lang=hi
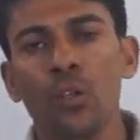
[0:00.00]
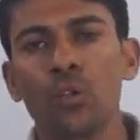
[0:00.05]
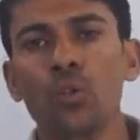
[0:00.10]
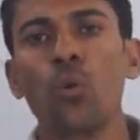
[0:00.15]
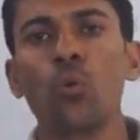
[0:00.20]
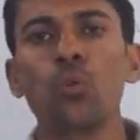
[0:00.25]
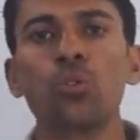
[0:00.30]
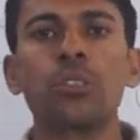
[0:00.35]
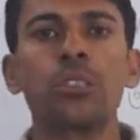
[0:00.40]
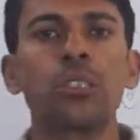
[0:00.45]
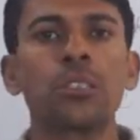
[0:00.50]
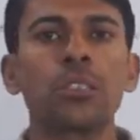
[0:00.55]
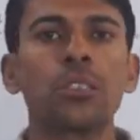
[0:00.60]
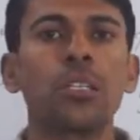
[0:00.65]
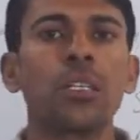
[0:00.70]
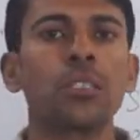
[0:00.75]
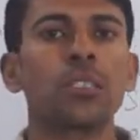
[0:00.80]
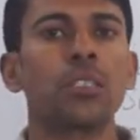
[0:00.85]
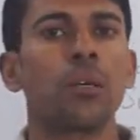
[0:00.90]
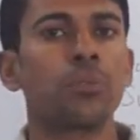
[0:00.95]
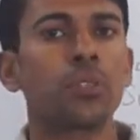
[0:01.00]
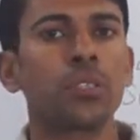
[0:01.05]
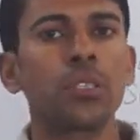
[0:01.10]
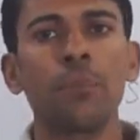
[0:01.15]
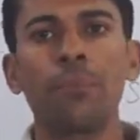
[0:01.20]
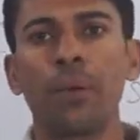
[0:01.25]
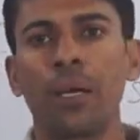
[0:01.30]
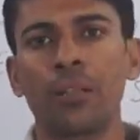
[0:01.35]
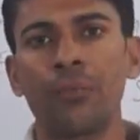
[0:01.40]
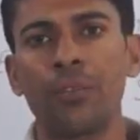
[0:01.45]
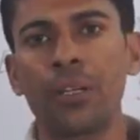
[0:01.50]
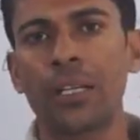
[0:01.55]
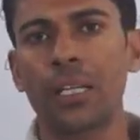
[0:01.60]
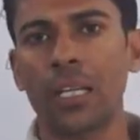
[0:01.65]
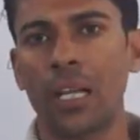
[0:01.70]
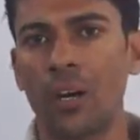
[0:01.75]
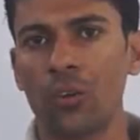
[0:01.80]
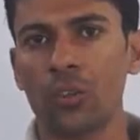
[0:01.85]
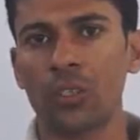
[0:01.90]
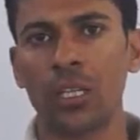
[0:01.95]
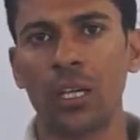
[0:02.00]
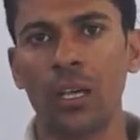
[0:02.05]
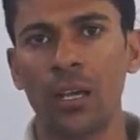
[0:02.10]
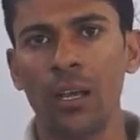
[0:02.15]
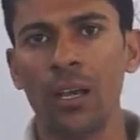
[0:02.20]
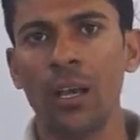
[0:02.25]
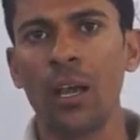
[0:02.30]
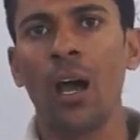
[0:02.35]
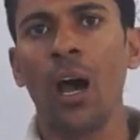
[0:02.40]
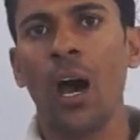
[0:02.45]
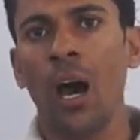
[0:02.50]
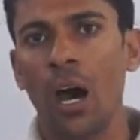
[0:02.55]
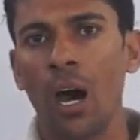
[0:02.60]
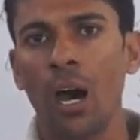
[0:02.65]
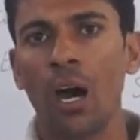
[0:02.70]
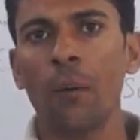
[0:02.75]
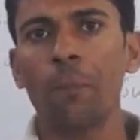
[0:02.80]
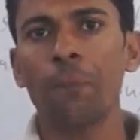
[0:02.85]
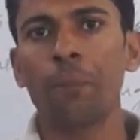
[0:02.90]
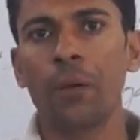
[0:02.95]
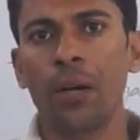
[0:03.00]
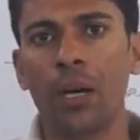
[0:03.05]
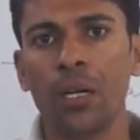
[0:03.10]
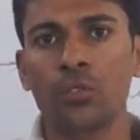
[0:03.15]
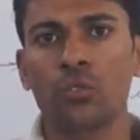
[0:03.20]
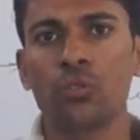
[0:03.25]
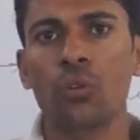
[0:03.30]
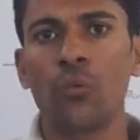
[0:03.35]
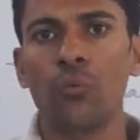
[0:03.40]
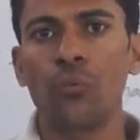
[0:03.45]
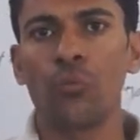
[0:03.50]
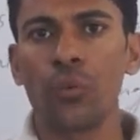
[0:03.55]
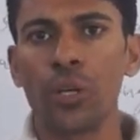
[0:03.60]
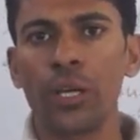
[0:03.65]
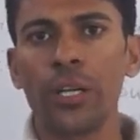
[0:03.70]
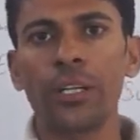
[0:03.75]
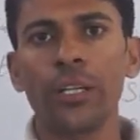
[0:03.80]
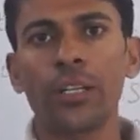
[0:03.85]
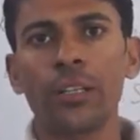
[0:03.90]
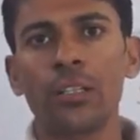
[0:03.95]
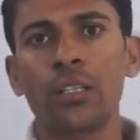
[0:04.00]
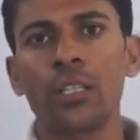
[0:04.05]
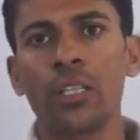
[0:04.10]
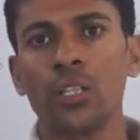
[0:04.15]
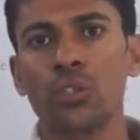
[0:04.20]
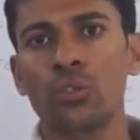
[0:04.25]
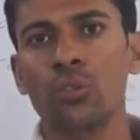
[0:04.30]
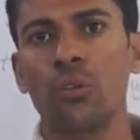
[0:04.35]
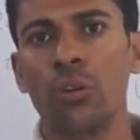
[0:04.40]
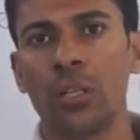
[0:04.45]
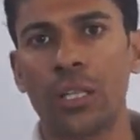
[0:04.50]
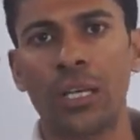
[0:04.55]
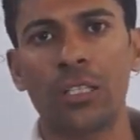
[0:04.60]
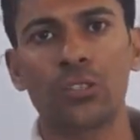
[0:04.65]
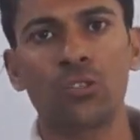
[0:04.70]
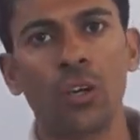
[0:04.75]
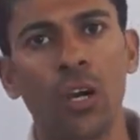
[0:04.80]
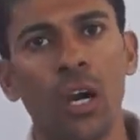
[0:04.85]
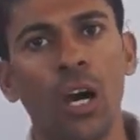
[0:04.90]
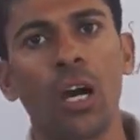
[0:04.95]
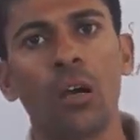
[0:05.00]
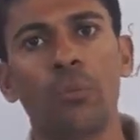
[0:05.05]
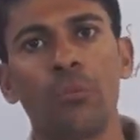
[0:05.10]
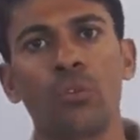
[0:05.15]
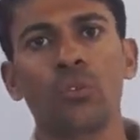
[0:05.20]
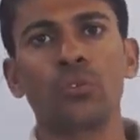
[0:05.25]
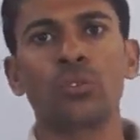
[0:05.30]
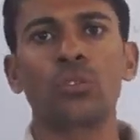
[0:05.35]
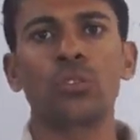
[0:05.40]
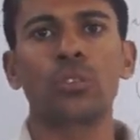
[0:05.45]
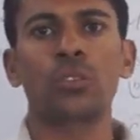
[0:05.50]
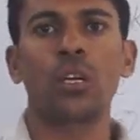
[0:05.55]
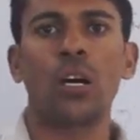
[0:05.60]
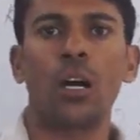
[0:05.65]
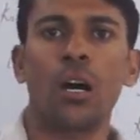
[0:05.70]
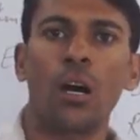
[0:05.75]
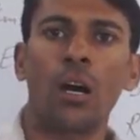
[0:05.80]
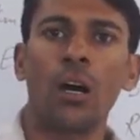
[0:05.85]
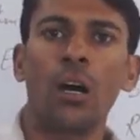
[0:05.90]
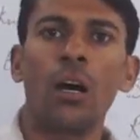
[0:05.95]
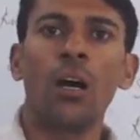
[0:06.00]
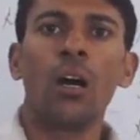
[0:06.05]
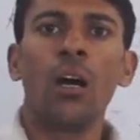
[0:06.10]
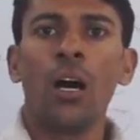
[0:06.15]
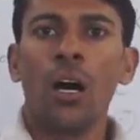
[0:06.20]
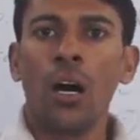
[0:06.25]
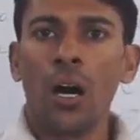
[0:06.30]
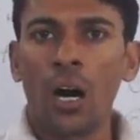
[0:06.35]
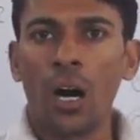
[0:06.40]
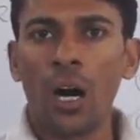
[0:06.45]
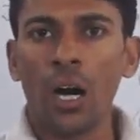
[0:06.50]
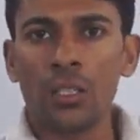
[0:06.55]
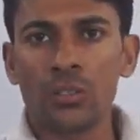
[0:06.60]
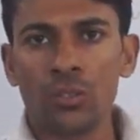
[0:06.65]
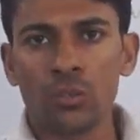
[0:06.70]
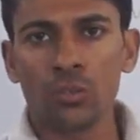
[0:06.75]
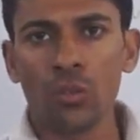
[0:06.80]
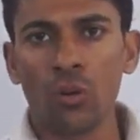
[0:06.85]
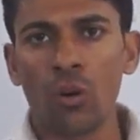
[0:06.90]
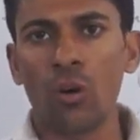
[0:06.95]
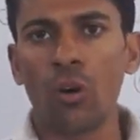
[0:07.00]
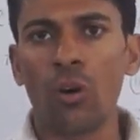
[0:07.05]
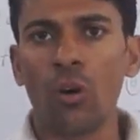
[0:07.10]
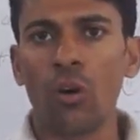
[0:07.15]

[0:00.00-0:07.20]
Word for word: तो उसका सबसे बेनिफिट क्या होता है आपका जो वेट इंक्रीज हो रहा है जो हार्मोन्स का जो